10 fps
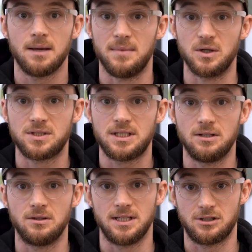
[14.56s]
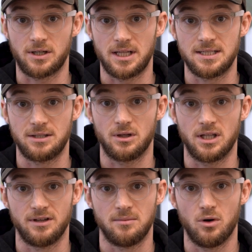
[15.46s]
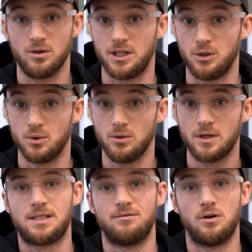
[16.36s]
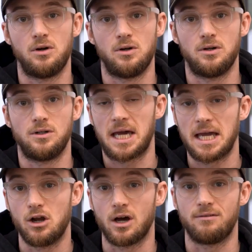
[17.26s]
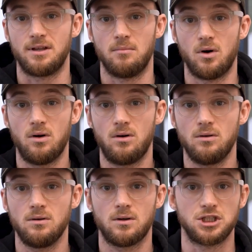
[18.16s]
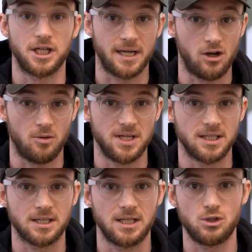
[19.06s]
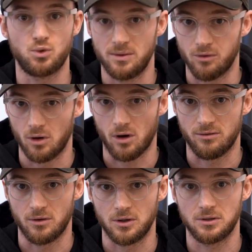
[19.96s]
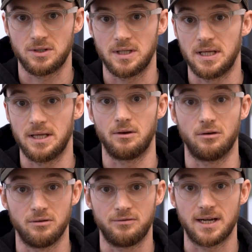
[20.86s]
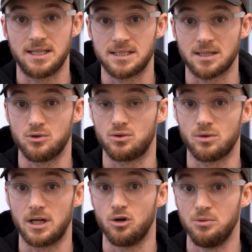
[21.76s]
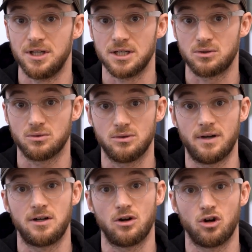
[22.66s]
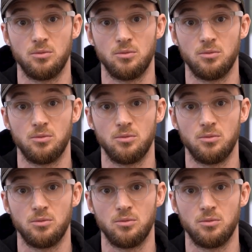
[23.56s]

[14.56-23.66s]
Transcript: mais aussi des organisateurs d'événements, des lieux qui veulent créer leur événement, gérer leur billetterie, suivre leurs ventes et faire la distribution, la communication avec leur